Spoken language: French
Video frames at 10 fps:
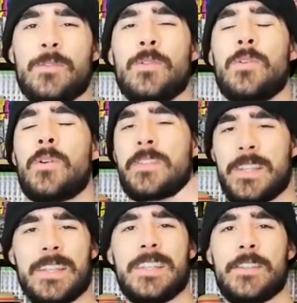de
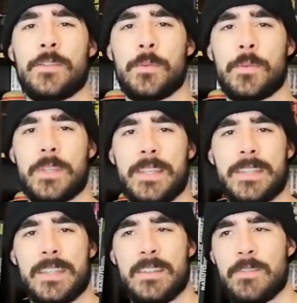l'ancienne édition qui était